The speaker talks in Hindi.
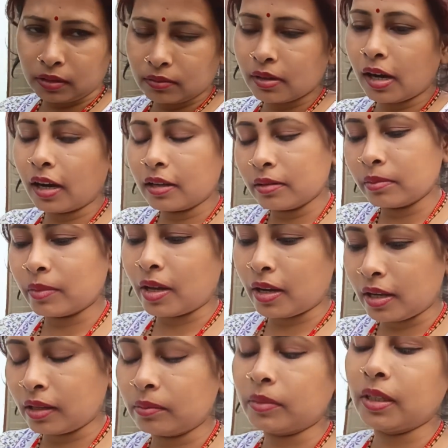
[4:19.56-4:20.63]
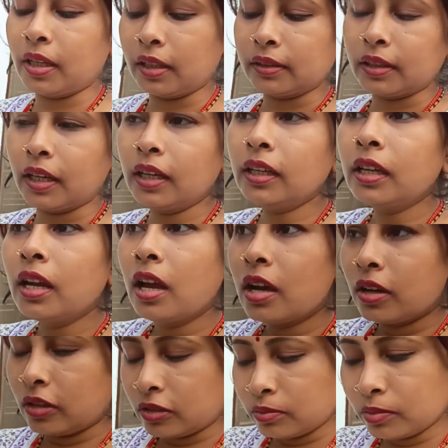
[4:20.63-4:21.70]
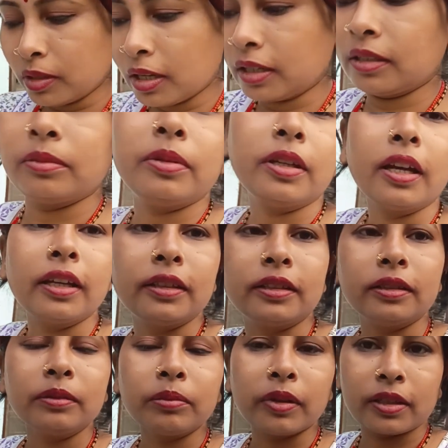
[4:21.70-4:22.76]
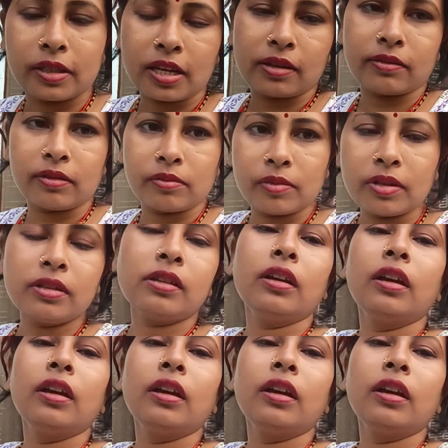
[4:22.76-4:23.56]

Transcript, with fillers: तो कार्ड हमारे यहाँ मिला था और बुलाने भी आई थी परछावन में